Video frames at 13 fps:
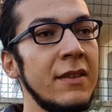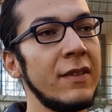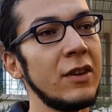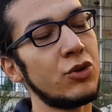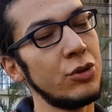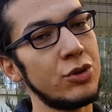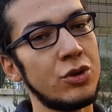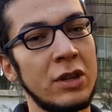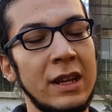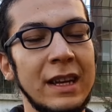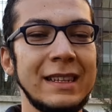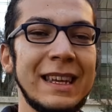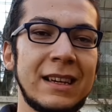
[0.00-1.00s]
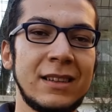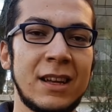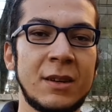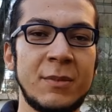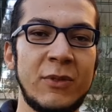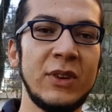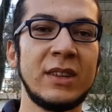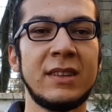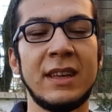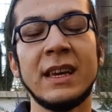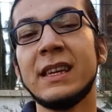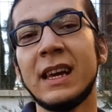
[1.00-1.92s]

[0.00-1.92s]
ve sonuç olarak ne kadar bir fiyata denk